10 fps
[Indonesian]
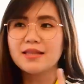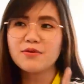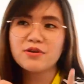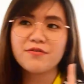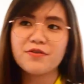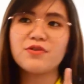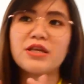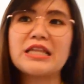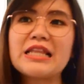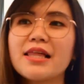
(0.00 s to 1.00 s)
Kita mau review
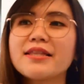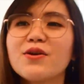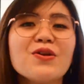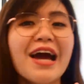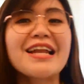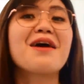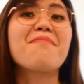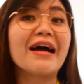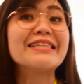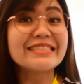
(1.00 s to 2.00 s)
nih, di lantai dua nya ada
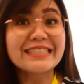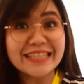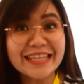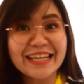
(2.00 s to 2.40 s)
apa aja sih